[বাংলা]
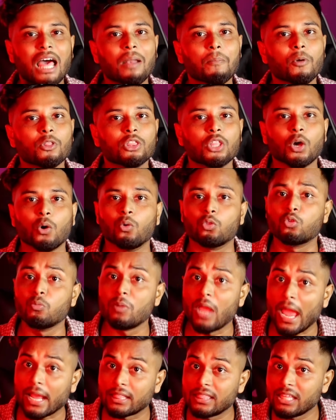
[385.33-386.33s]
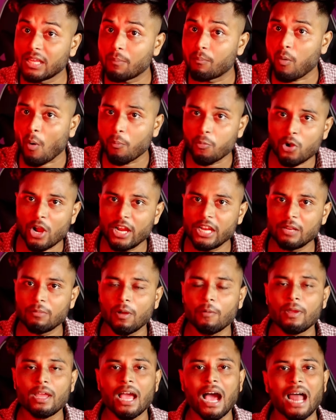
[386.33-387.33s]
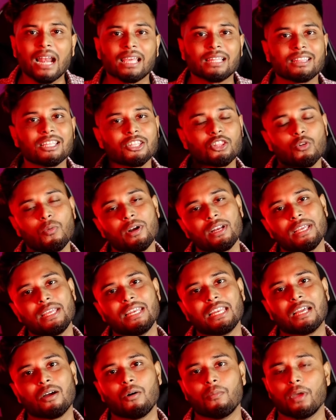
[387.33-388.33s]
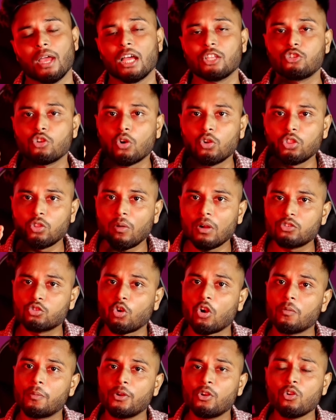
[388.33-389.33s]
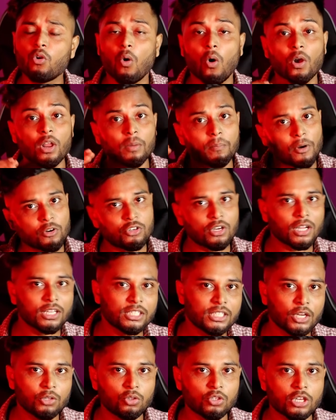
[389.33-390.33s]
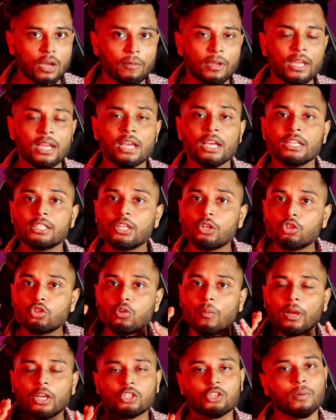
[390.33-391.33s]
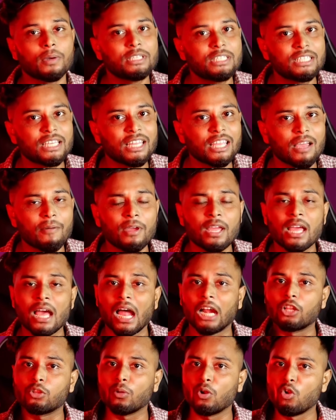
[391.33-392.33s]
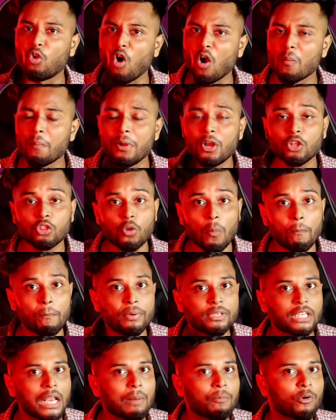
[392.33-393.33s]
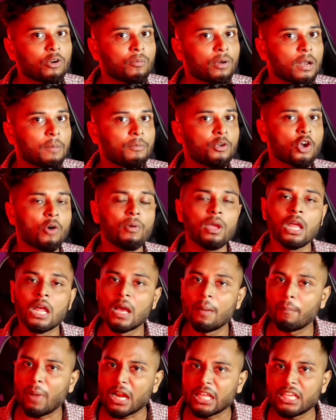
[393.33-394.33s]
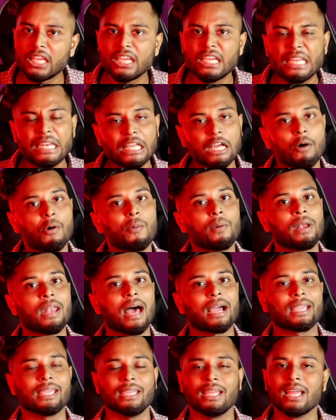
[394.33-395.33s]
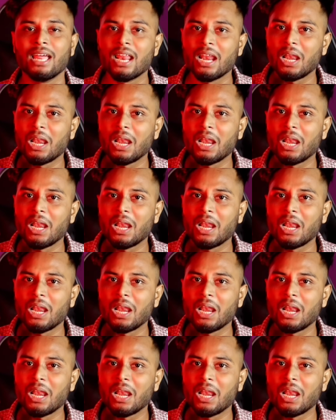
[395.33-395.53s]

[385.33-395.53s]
তারপর দেখো তুমি একদিকে পপুলারিটি পাবে আর একদিকে তোমার ইনকাম হবে আর যখন তোমার শর্ট ভিডিও অনেক মানুষের কাছে যেহেতু যাবে সেহেতু তোমাকে সবাই চিনে যাবে আর তোমার লং ভিডিও তো বিশাল পরিমাণে ভিউ হবে মানে কি ইনকাম হবে লাখে